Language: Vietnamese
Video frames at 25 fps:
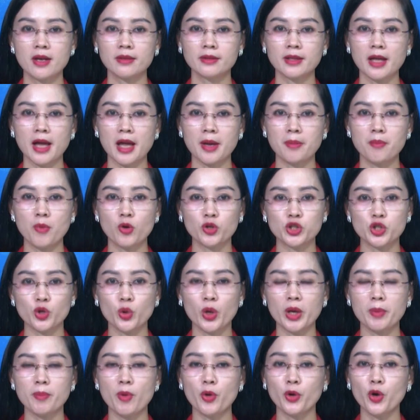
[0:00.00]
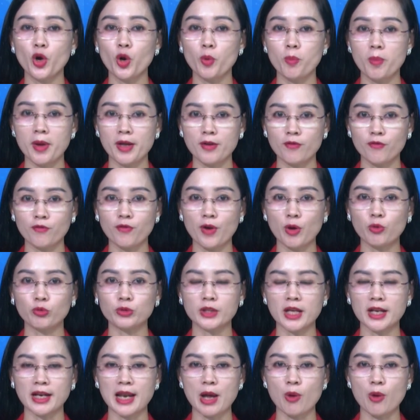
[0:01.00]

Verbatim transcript: tại Bộ Chỉ huy Bộ đội Biên phòng tỉnh